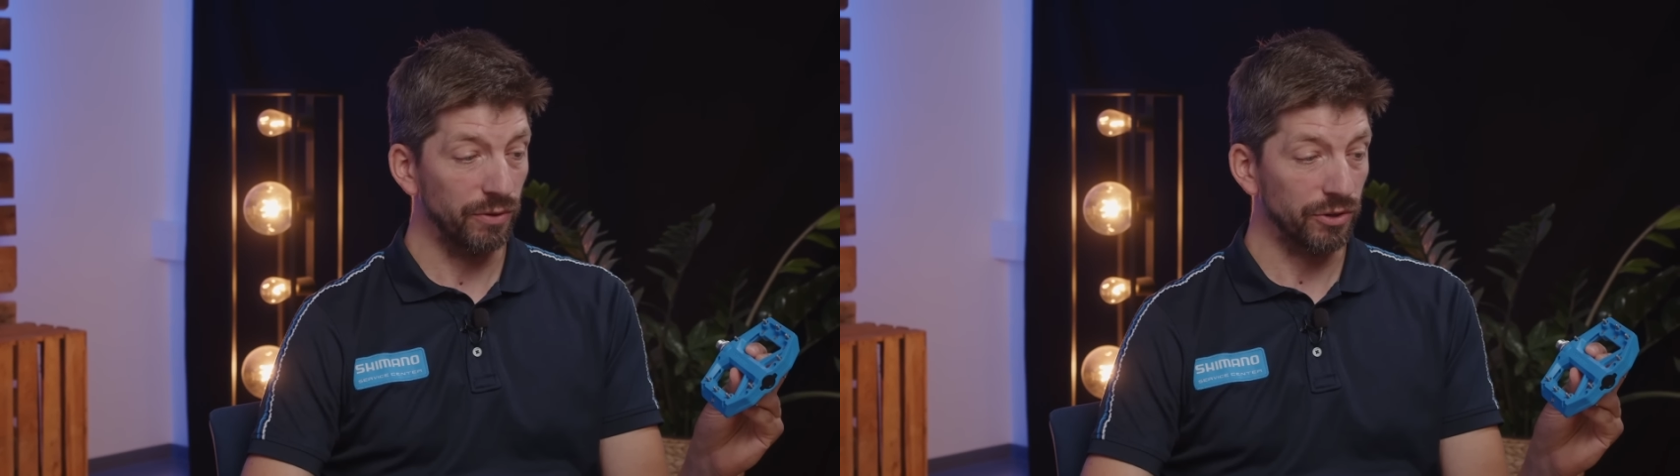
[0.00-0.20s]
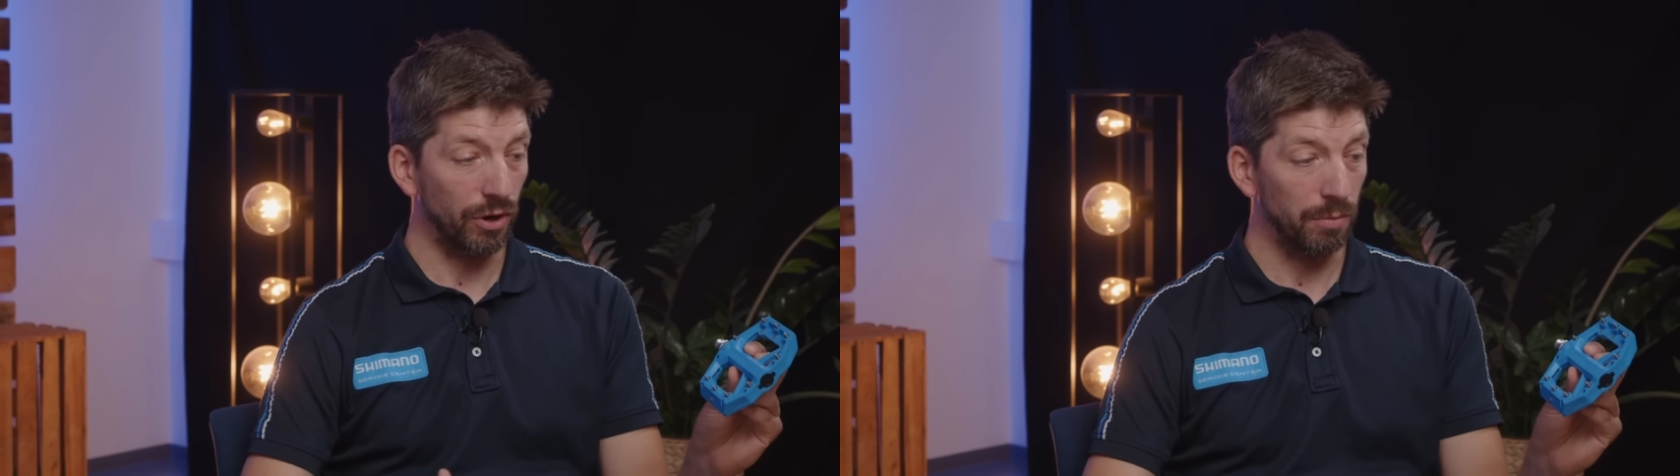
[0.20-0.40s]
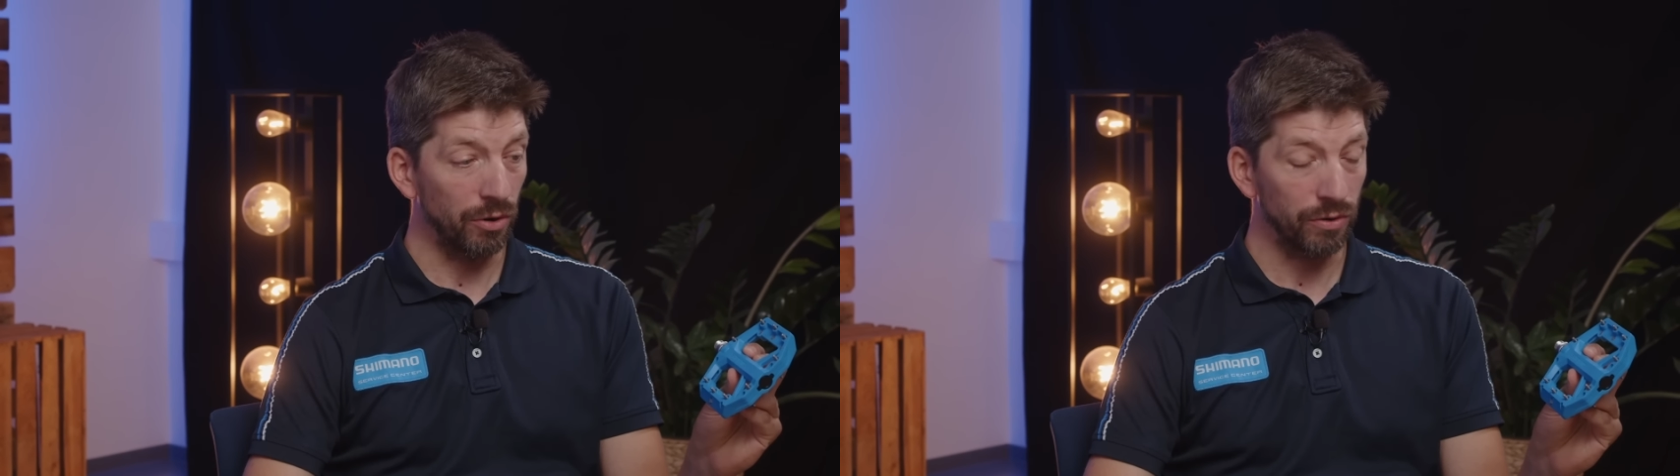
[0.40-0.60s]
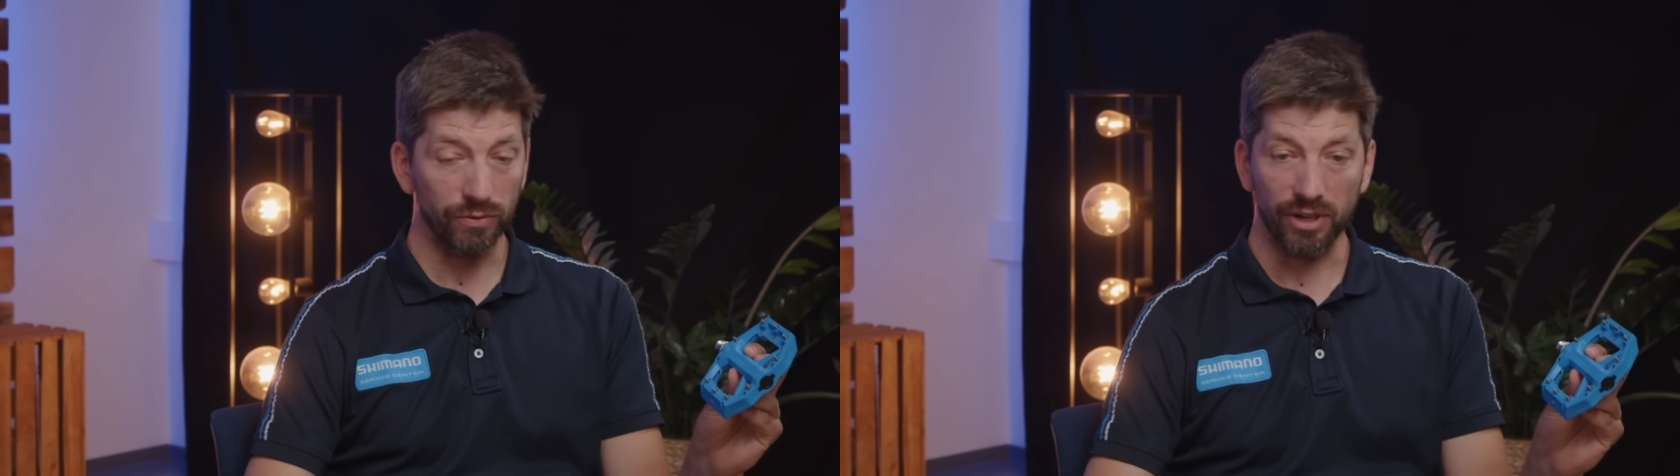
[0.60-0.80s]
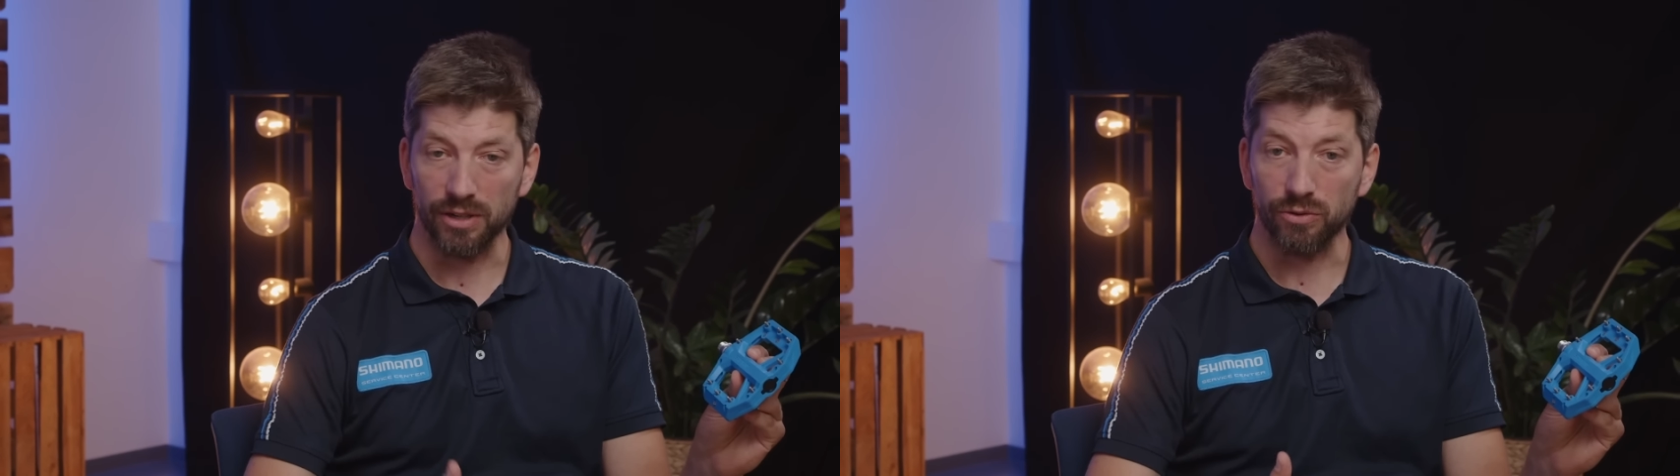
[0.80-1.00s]
fürs
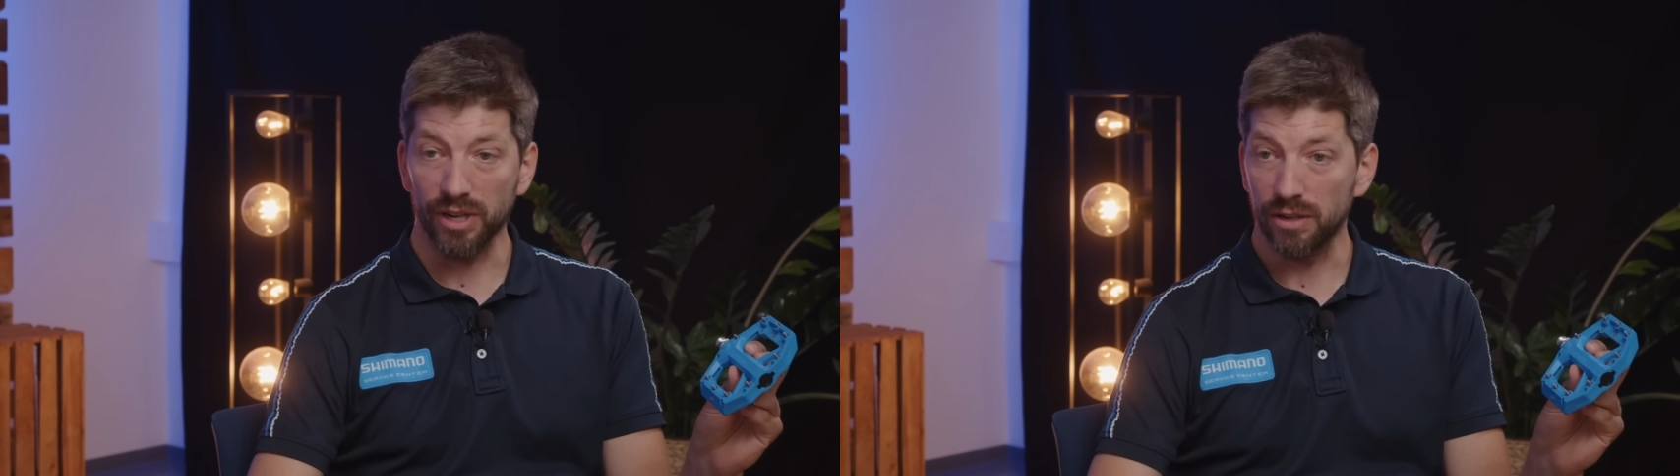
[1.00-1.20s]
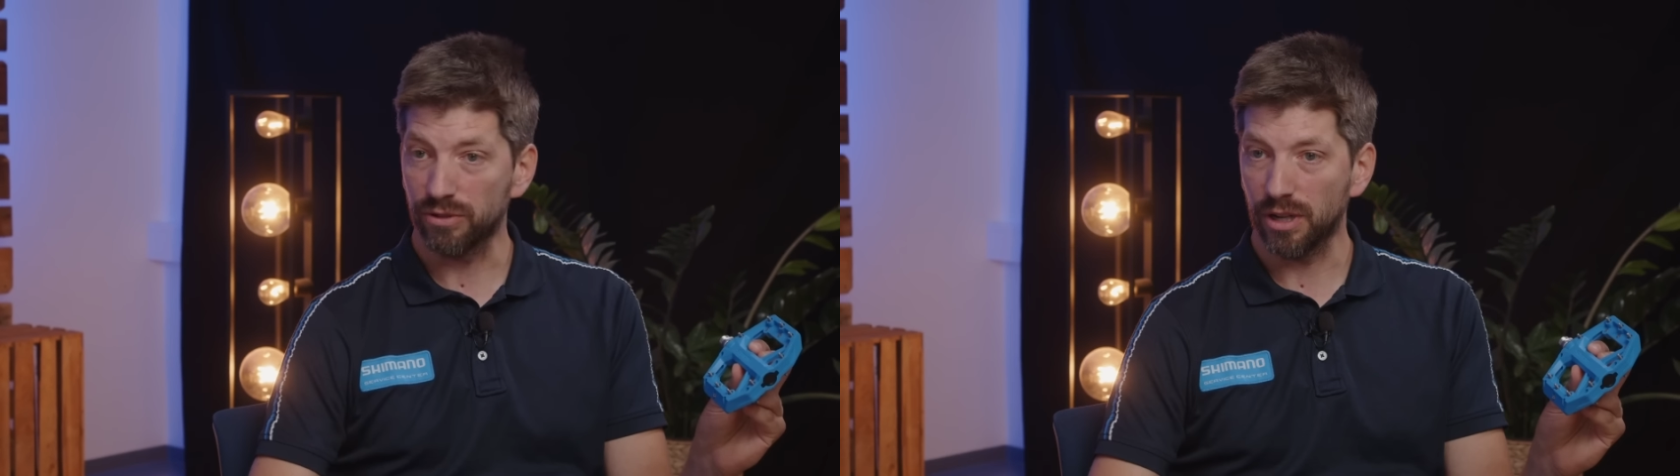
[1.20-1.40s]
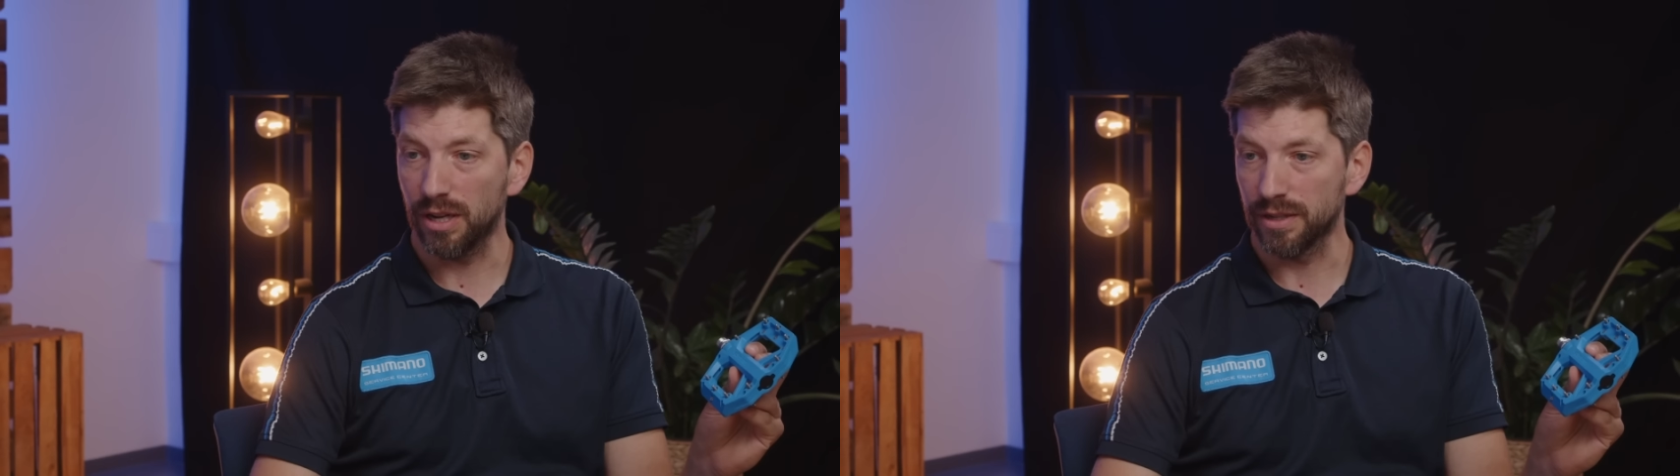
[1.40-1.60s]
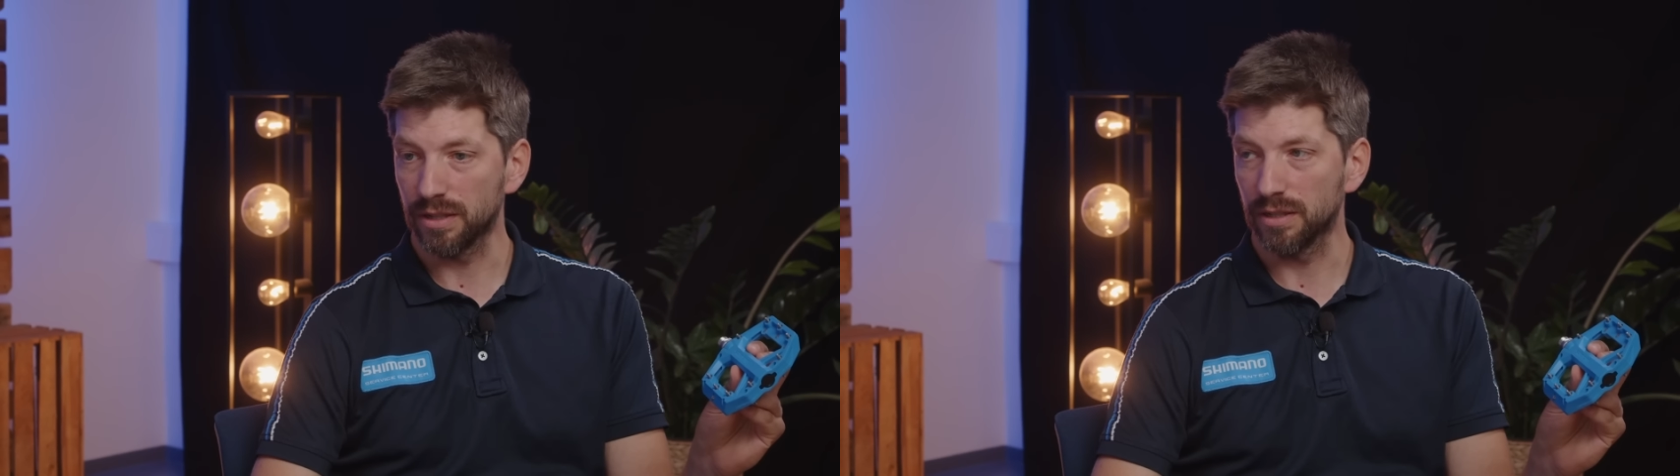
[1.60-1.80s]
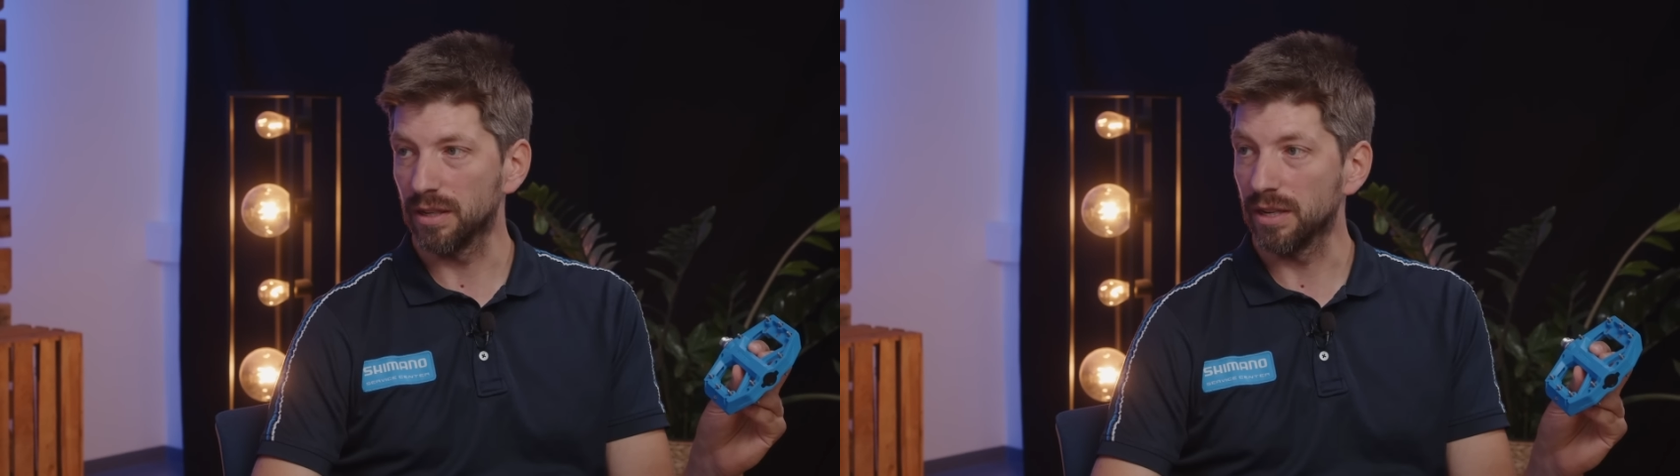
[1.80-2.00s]
All-Mountain-Fahren, Trailfahren, äh,